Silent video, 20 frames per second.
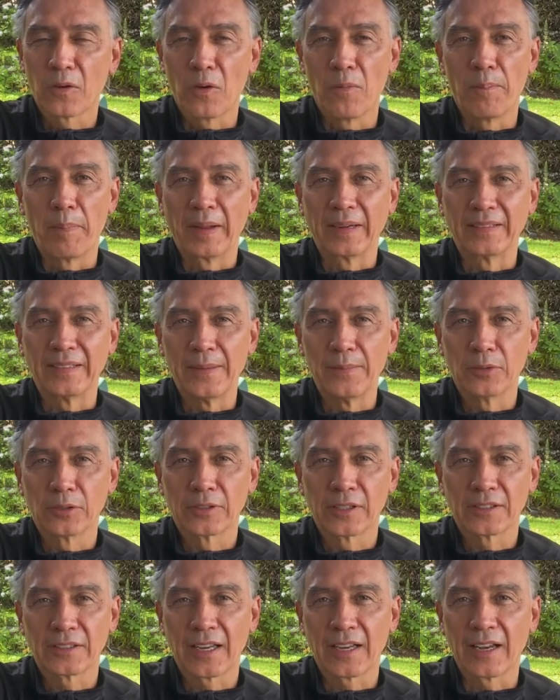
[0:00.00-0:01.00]

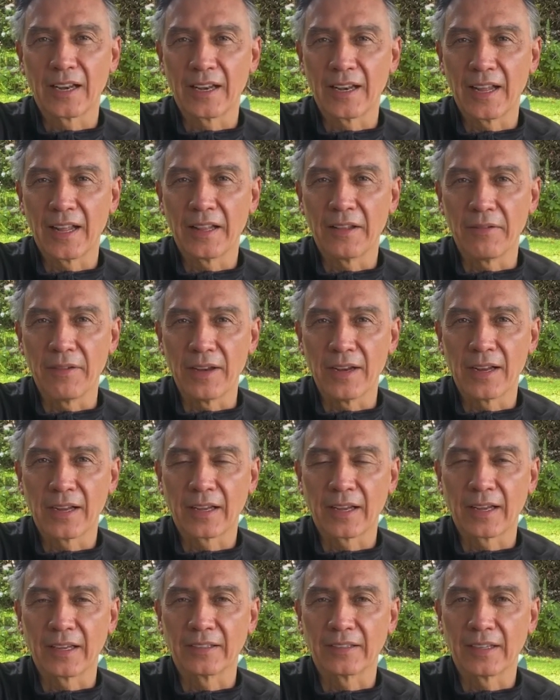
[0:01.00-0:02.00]
compartimos esa energía
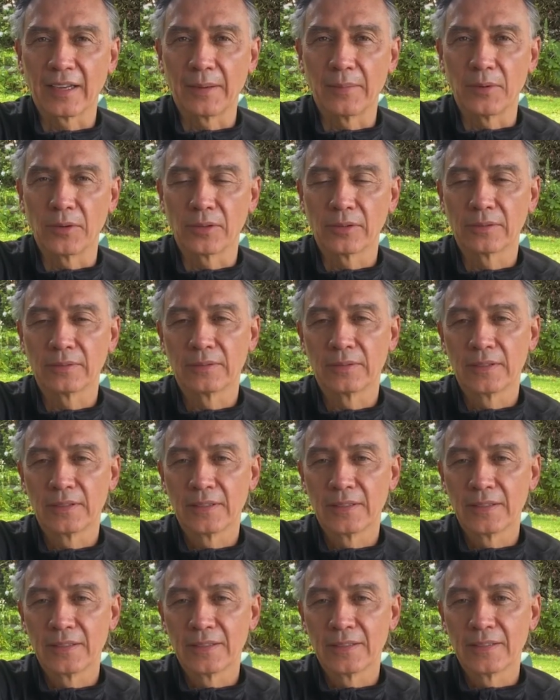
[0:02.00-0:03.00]
divina que es el amor,
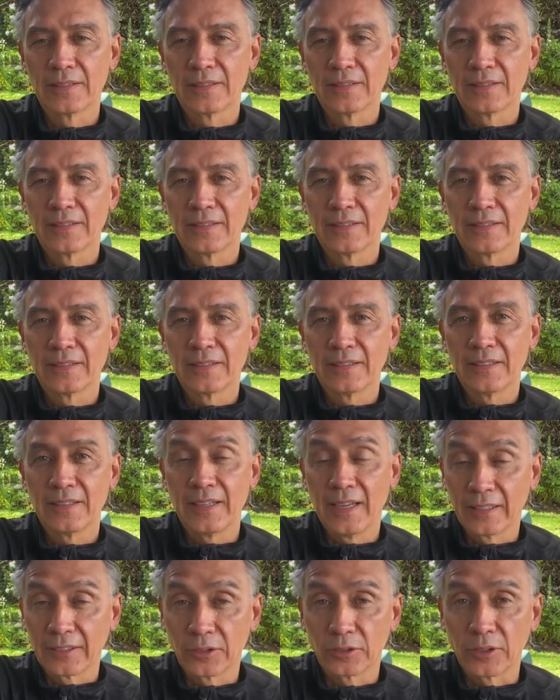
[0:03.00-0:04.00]

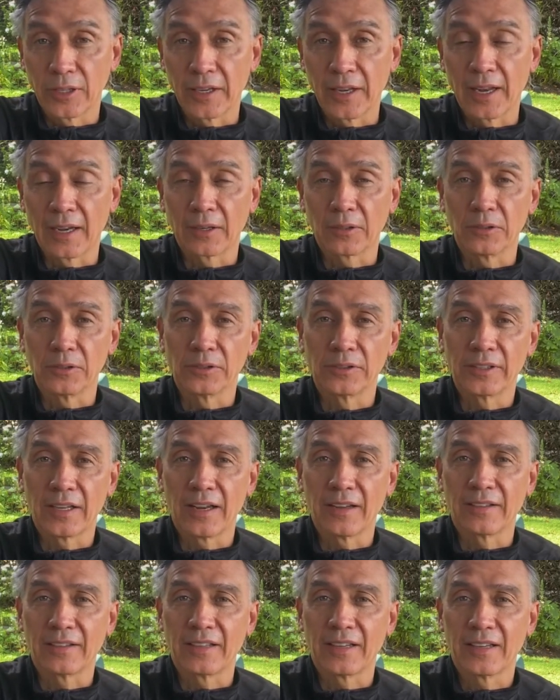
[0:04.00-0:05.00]
y eso sería la
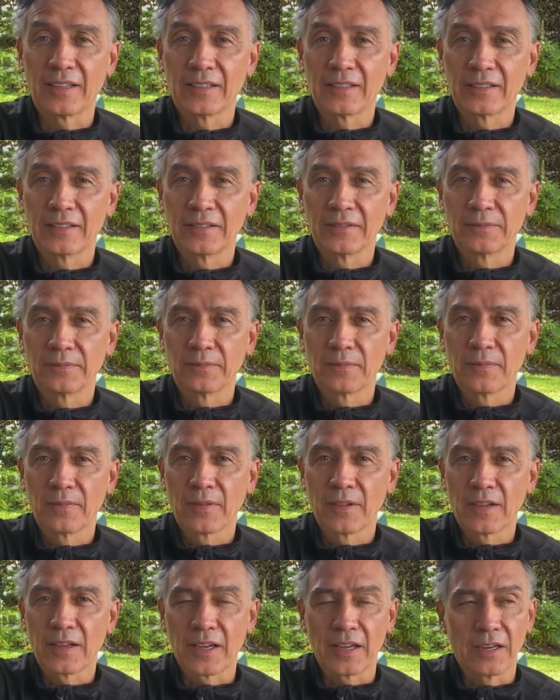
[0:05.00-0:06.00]
conciencia.
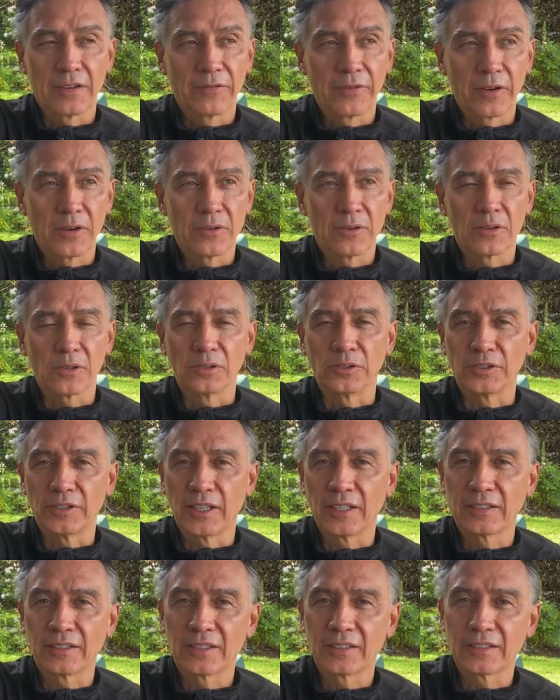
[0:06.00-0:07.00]
¿quienes fueron
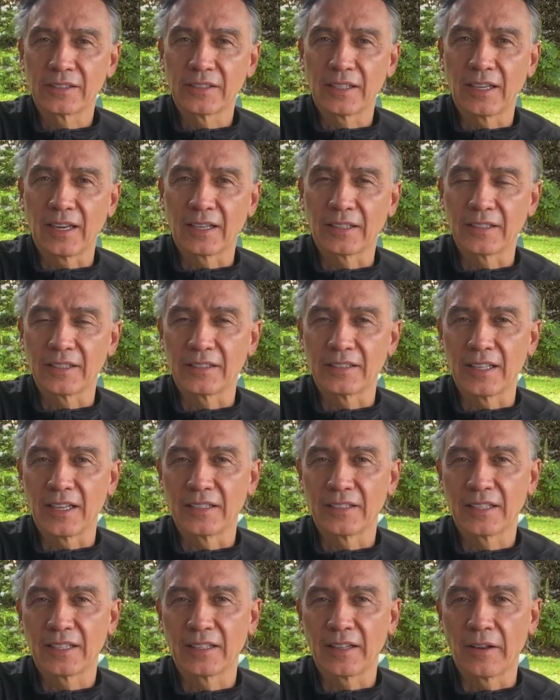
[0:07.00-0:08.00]
conscientes de la
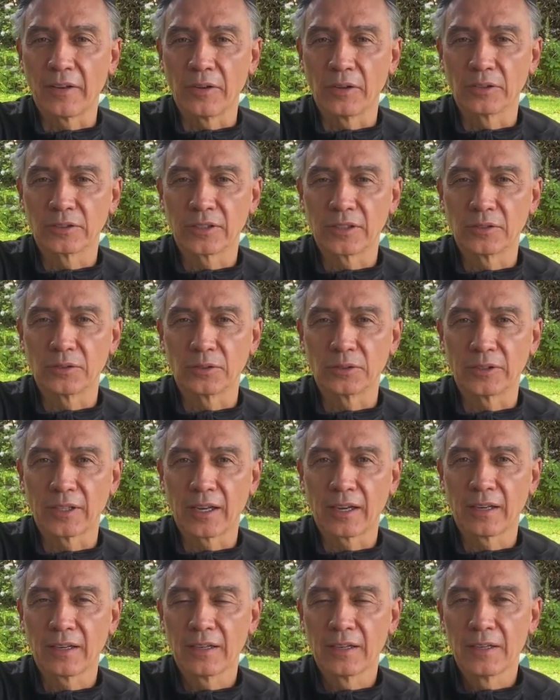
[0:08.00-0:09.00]
existencia de Dios en su
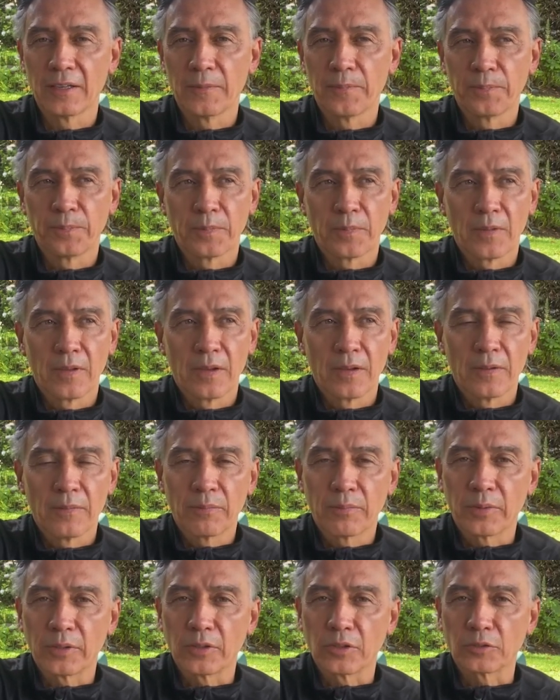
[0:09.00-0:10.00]
ser?
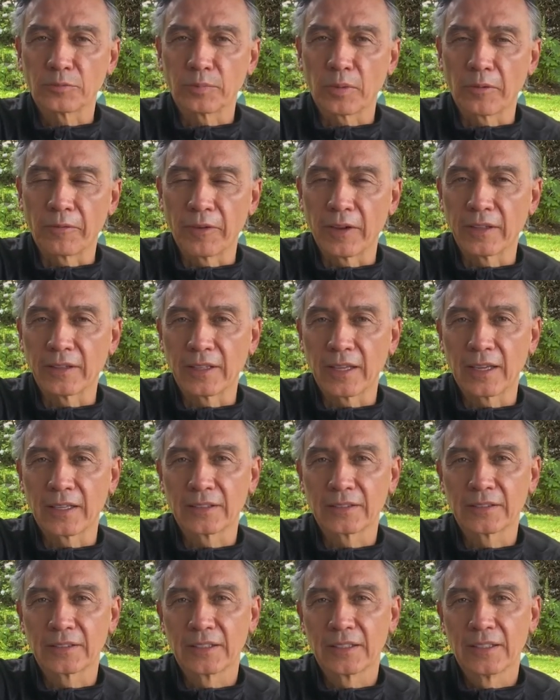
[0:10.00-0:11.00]
Pues los
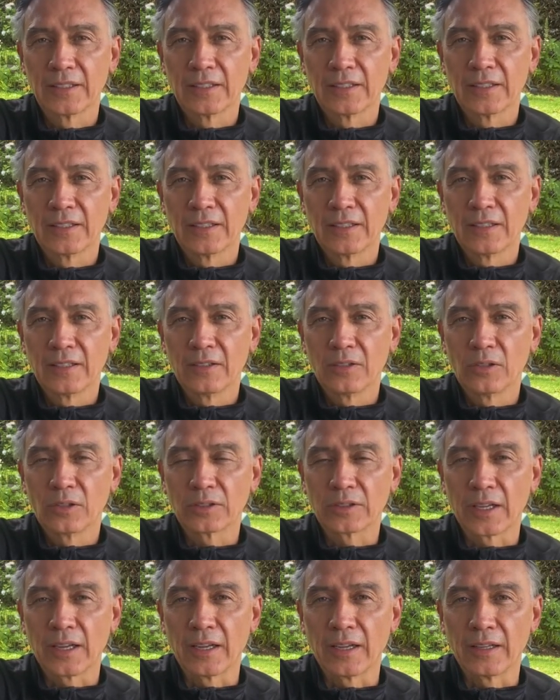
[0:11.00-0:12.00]
profetas,
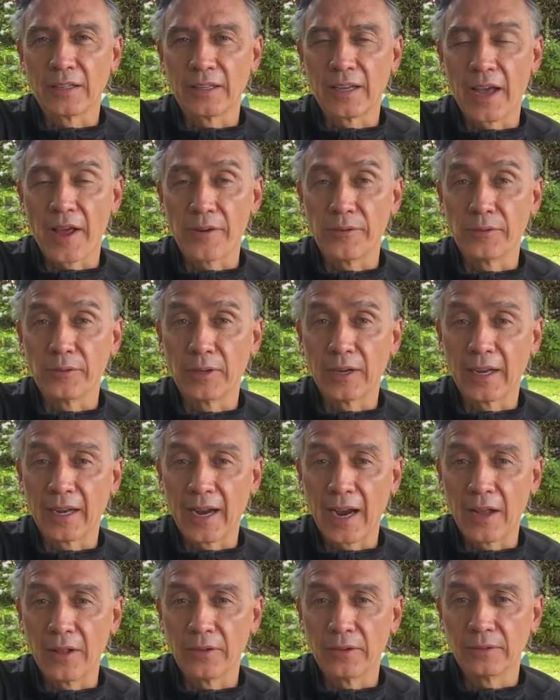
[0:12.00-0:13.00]
los que dejaron un
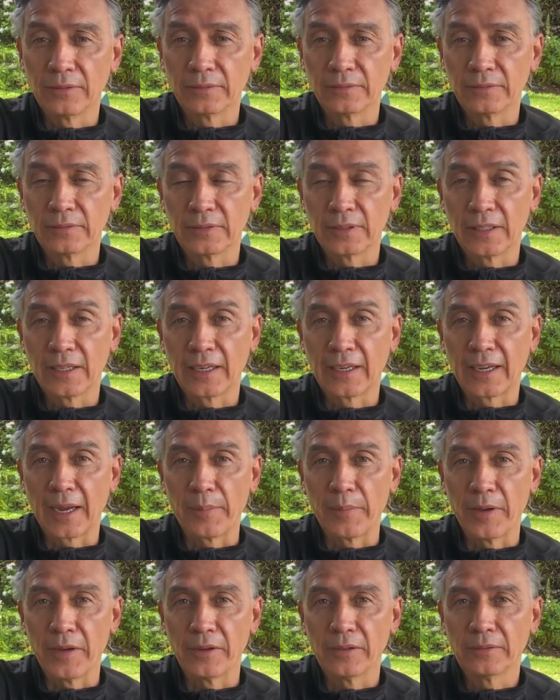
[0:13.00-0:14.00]
legado en el
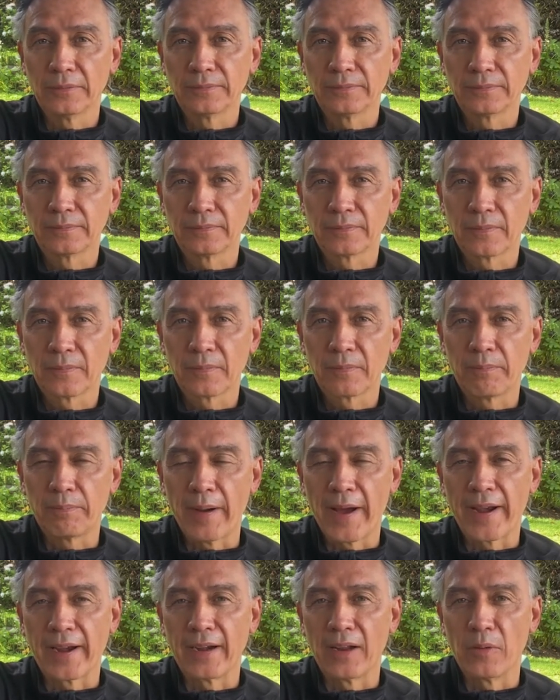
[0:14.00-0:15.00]
camino
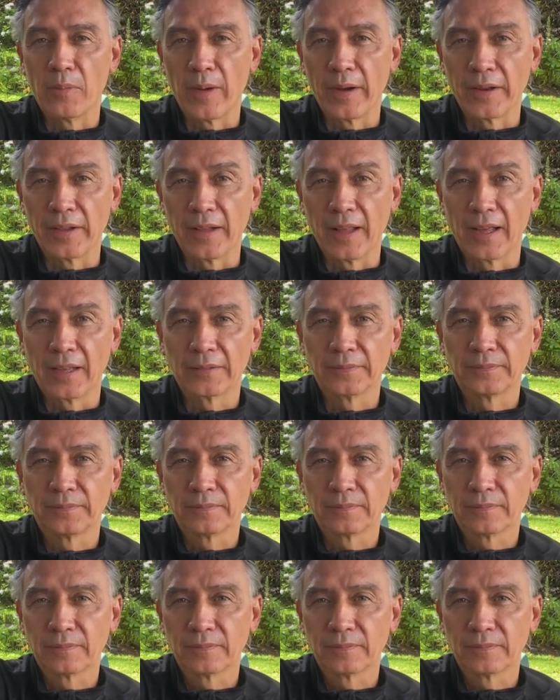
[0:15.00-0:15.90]
para la humanidad,